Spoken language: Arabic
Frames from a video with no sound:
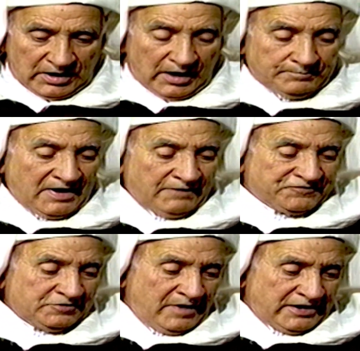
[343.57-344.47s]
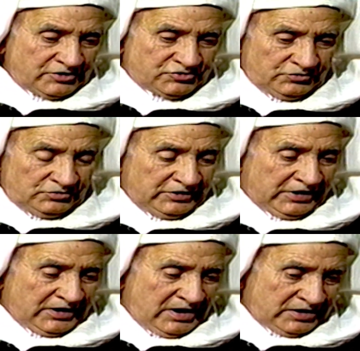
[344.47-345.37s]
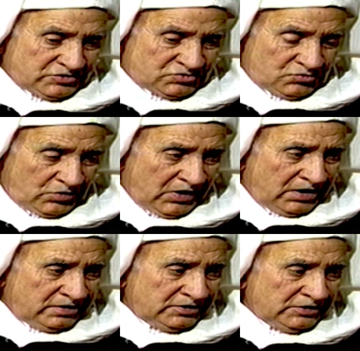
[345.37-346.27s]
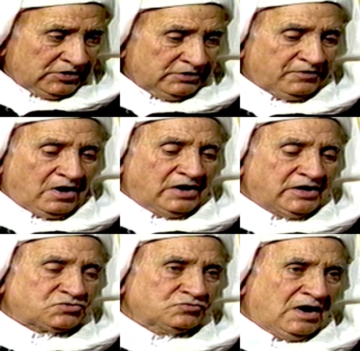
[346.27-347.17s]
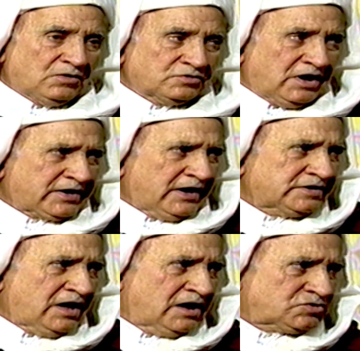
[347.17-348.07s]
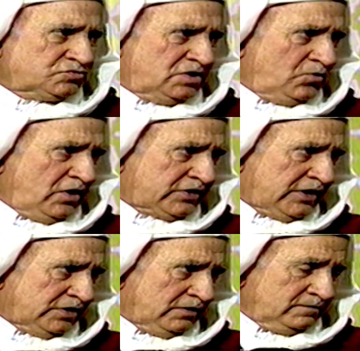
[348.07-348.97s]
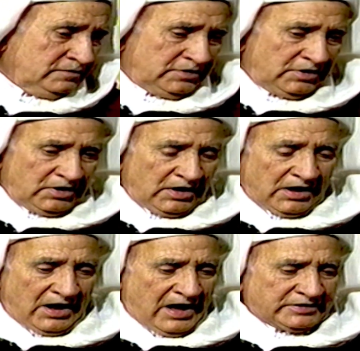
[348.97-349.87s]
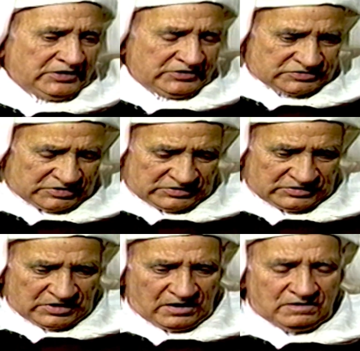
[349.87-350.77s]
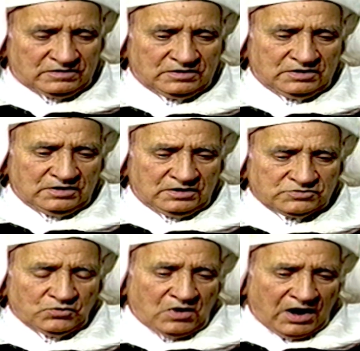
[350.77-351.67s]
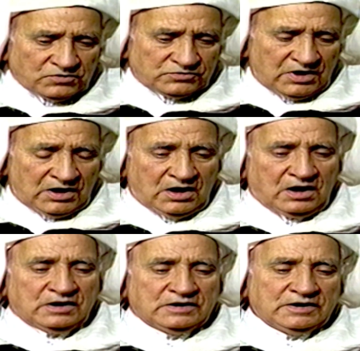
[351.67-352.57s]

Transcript: أما فيما يرجع لقراءة السورة فغاية ما هناك أنها سنة مؤكدة نعم. هذه السيدة يقال لها